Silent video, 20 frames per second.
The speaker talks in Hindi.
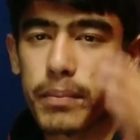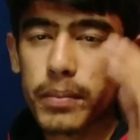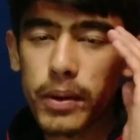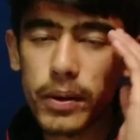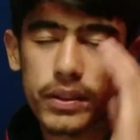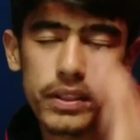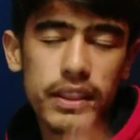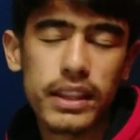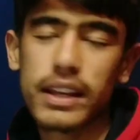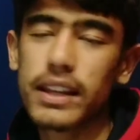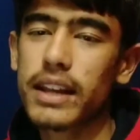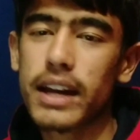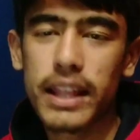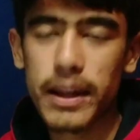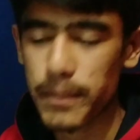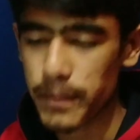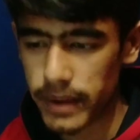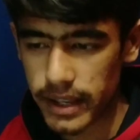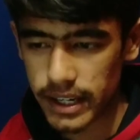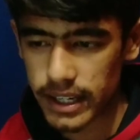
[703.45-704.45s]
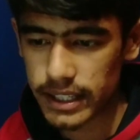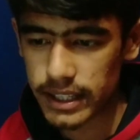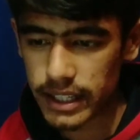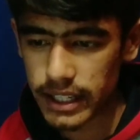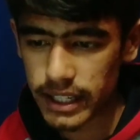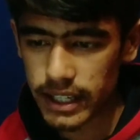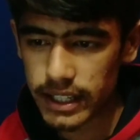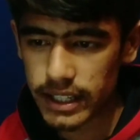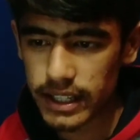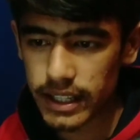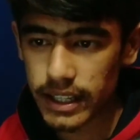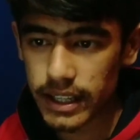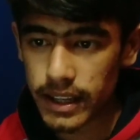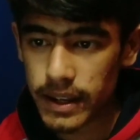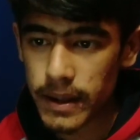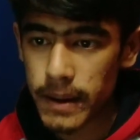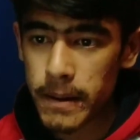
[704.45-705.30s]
बहुत ही ज़्यादा मेहनत लगी थी